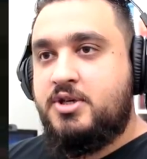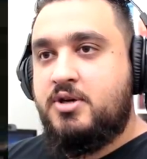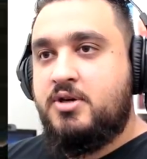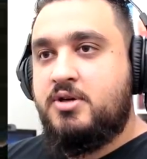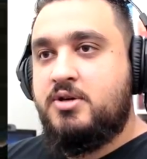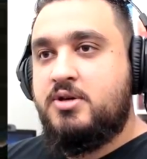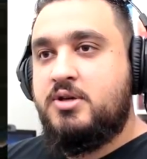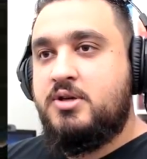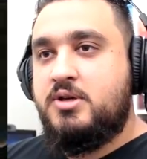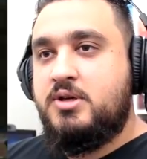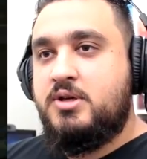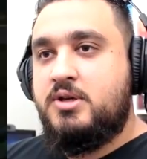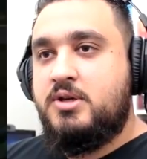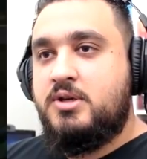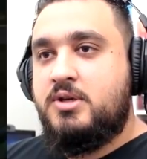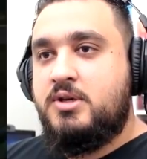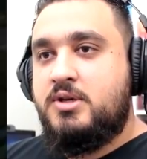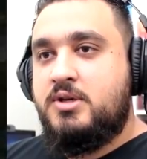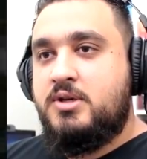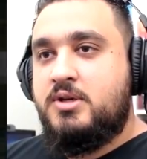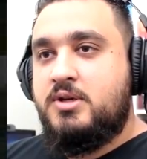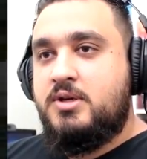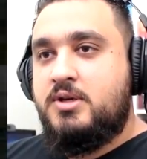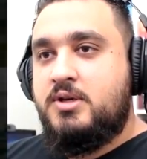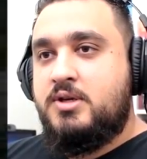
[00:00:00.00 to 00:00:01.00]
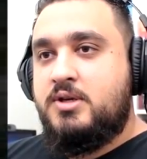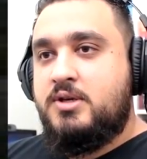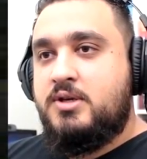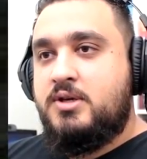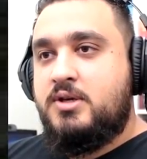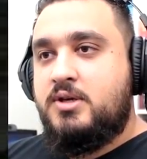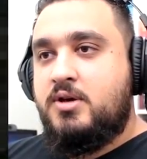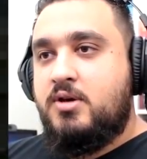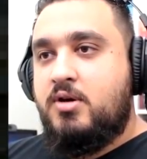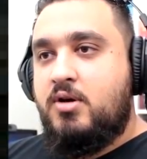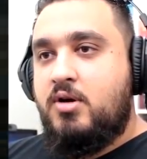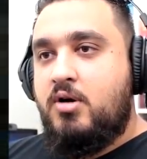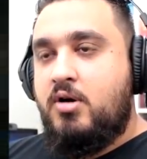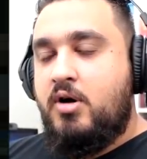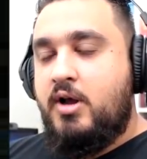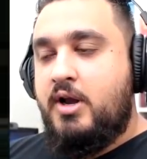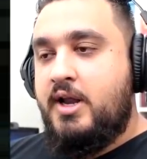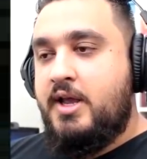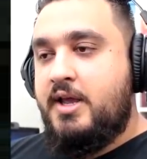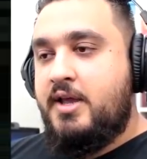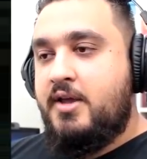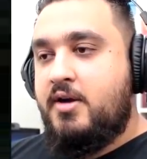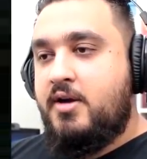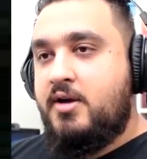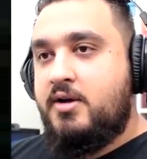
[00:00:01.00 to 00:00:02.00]
aqui, ó.
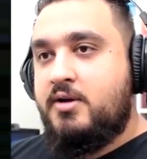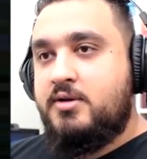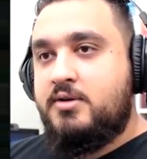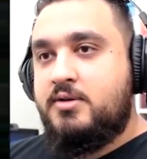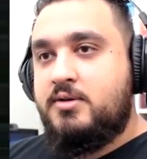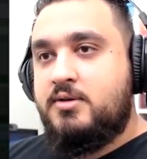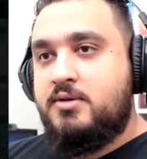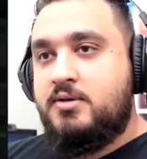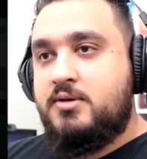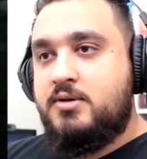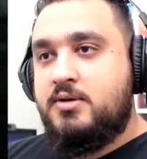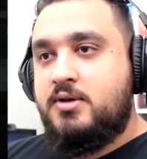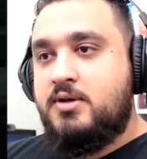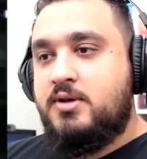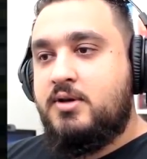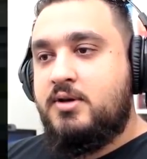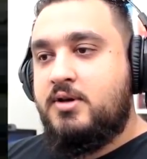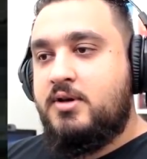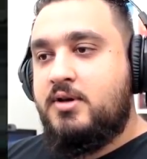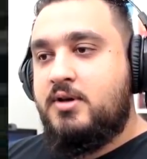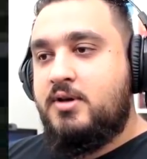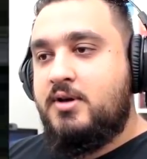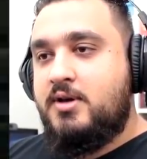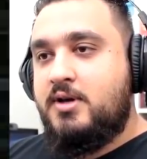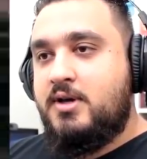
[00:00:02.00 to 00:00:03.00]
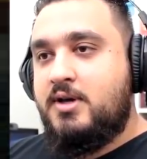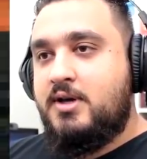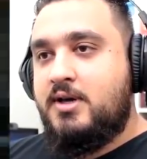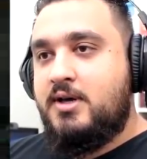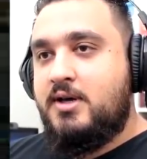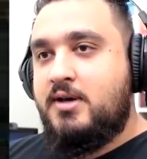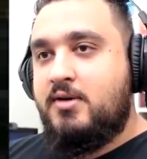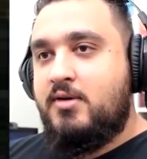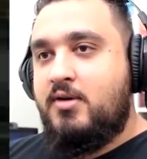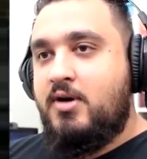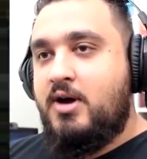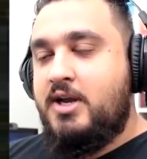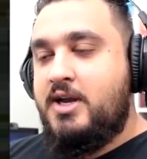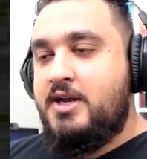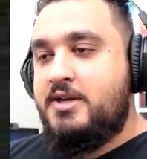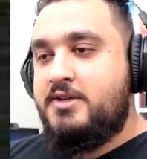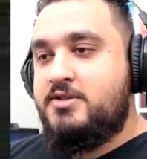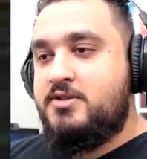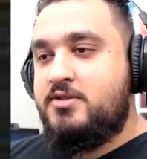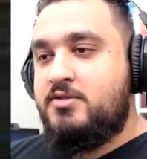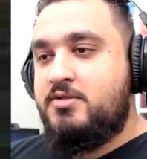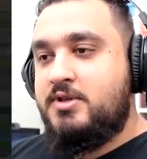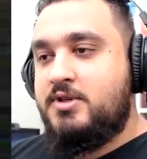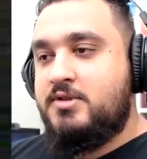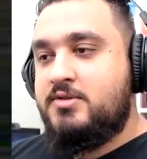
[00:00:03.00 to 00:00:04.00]
Olha aí, ó. Olha ele
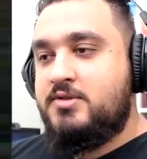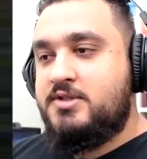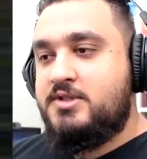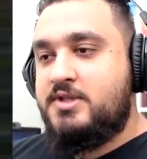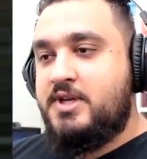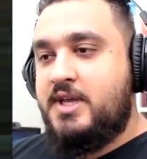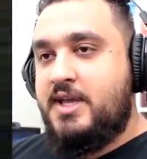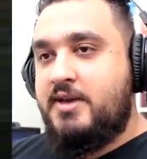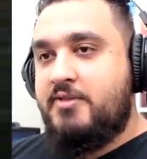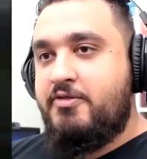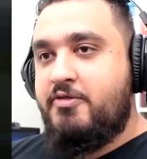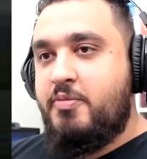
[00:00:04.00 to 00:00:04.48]
instruindo 100